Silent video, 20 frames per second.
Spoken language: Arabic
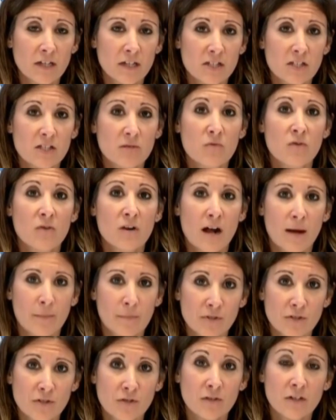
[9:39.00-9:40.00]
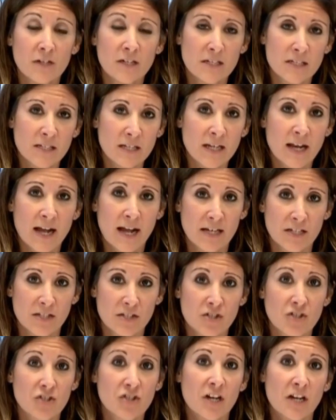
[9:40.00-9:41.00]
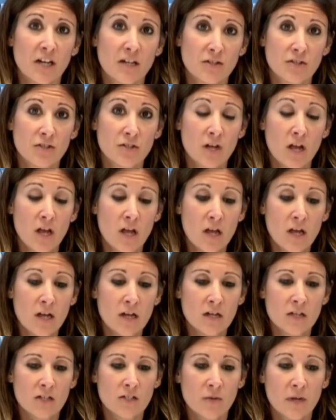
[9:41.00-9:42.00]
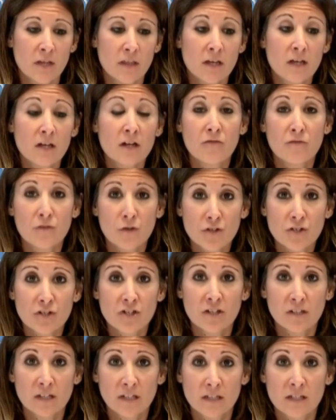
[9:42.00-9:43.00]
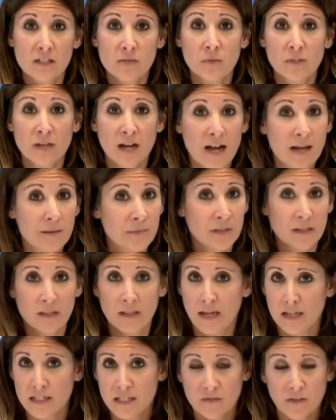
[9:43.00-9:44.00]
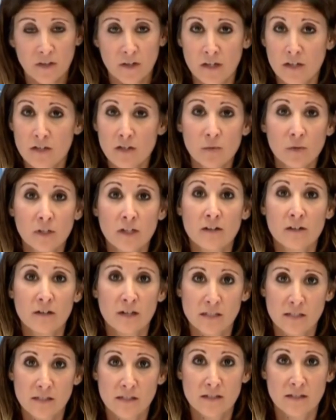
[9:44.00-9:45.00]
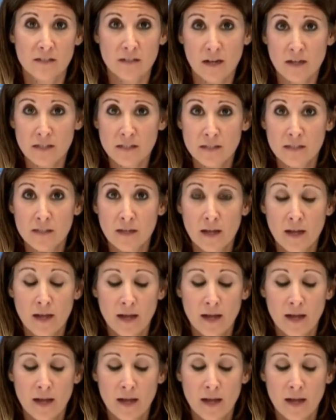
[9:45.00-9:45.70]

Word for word: في أول علاج من نوعه للمرض يؤخذ عن طريق الفم للمريض الوكالة